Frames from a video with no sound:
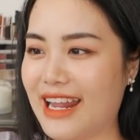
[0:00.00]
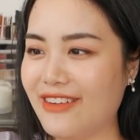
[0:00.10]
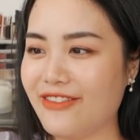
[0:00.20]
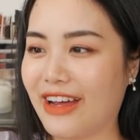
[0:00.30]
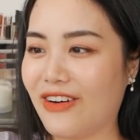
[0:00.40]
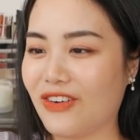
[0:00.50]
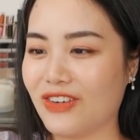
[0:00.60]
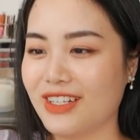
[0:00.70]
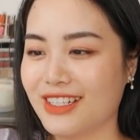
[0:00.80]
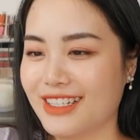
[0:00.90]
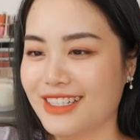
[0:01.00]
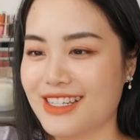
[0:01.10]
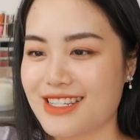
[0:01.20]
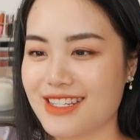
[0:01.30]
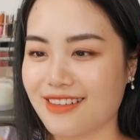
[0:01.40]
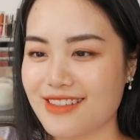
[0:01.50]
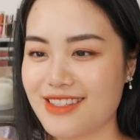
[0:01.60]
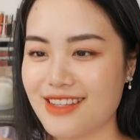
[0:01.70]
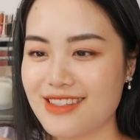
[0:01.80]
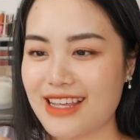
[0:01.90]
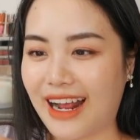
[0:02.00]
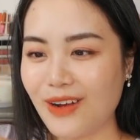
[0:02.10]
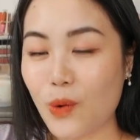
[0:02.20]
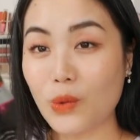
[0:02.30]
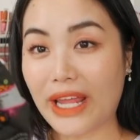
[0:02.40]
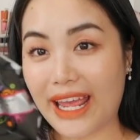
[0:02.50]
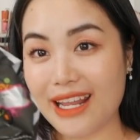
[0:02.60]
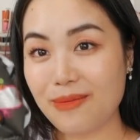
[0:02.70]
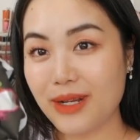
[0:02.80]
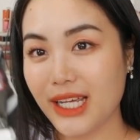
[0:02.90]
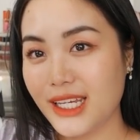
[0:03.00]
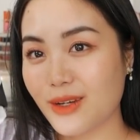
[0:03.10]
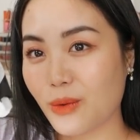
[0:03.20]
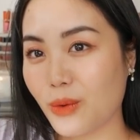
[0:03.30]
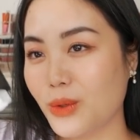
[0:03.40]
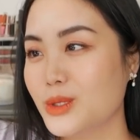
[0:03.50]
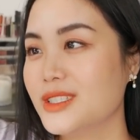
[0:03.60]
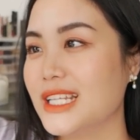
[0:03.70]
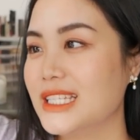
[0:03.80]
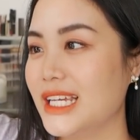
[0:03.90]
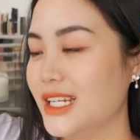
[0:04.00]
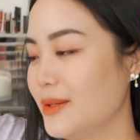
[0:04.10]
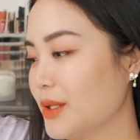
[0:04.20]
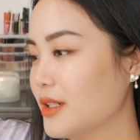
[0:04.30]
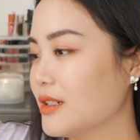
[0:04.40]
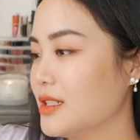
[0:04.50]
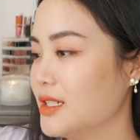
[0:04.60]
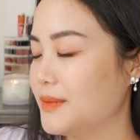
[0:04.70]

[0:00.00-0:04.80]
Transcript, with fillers: đánh vào sự xinh xắn cute lớp ly của Tin Tin đó mọi người.